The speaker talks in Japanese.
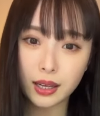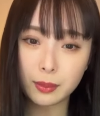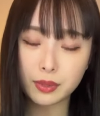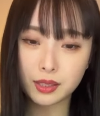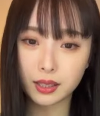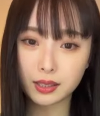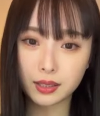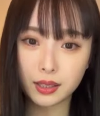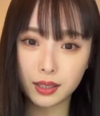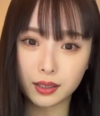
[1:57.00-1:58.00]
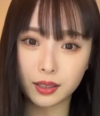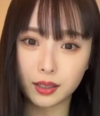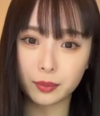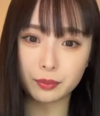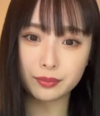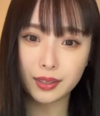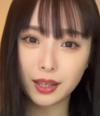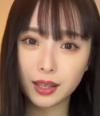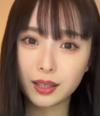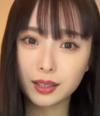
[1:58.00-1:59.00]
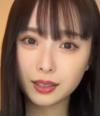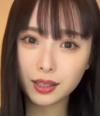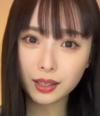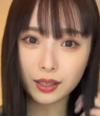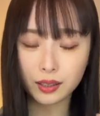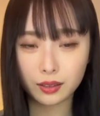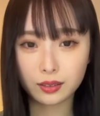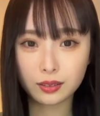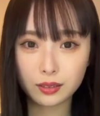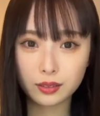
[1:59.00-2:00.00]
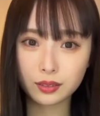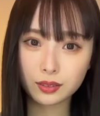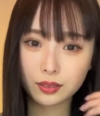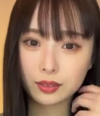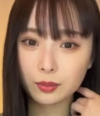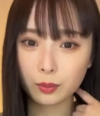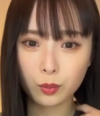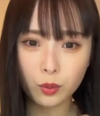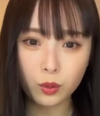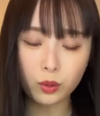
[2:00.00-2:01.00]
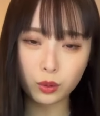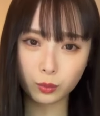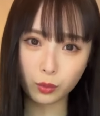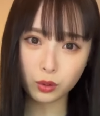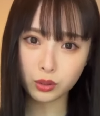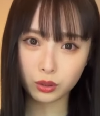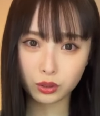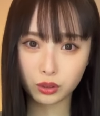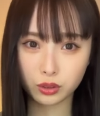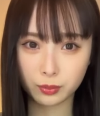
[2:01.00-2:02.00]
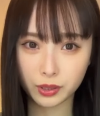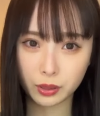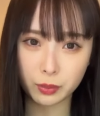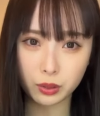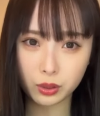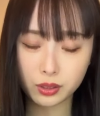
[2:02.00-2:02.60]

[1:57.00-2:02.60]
髪サラサラやないやもうもうそろちょっとまた美